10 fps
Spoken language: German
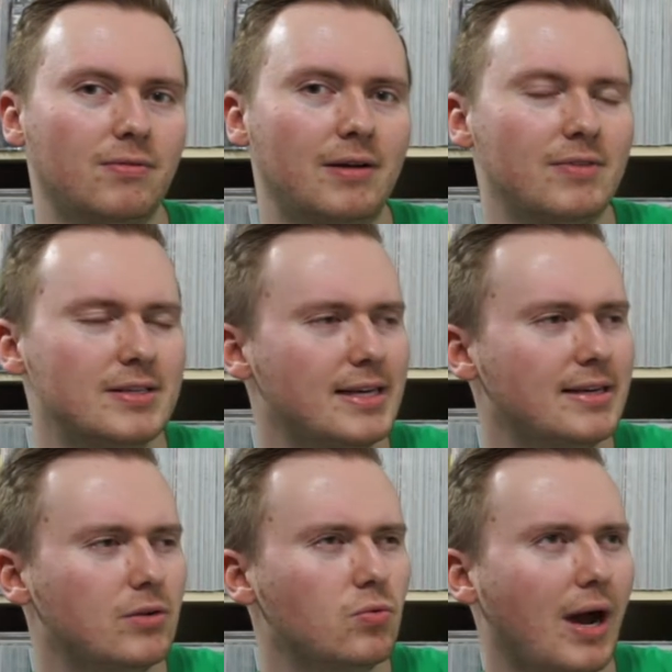Weil wir sehen
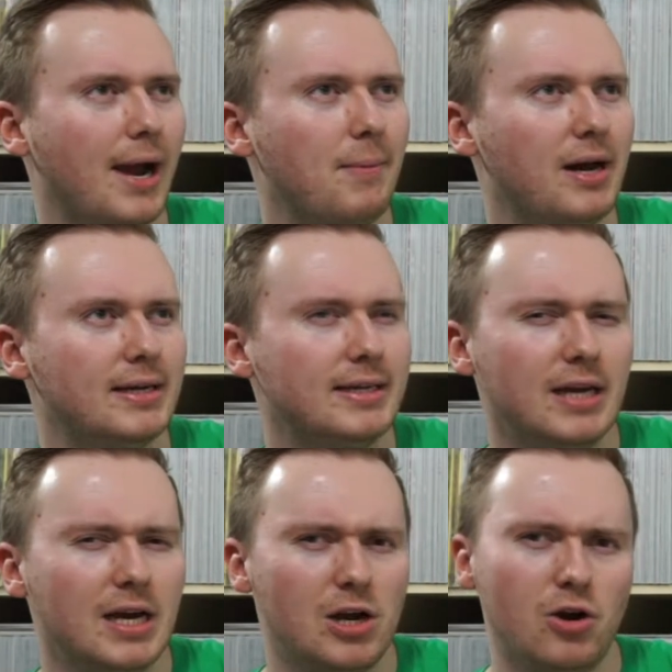dann nur einmal die
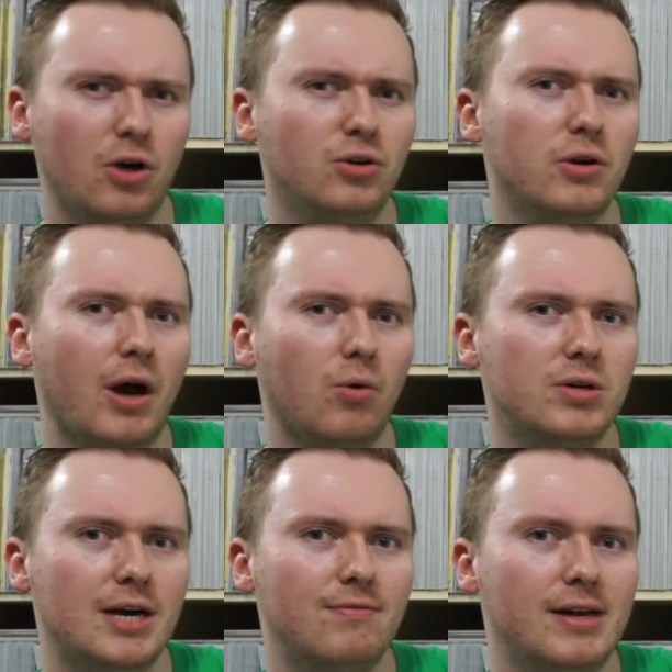Londoner
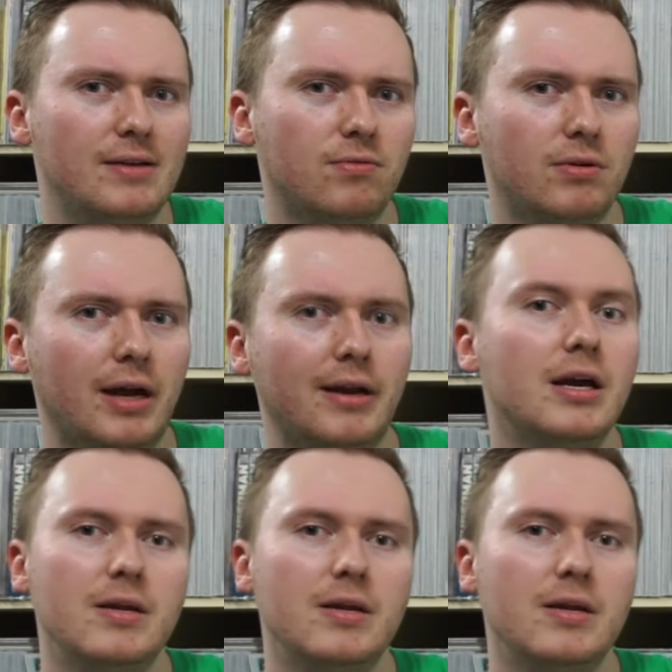Unterwelt, wo dann,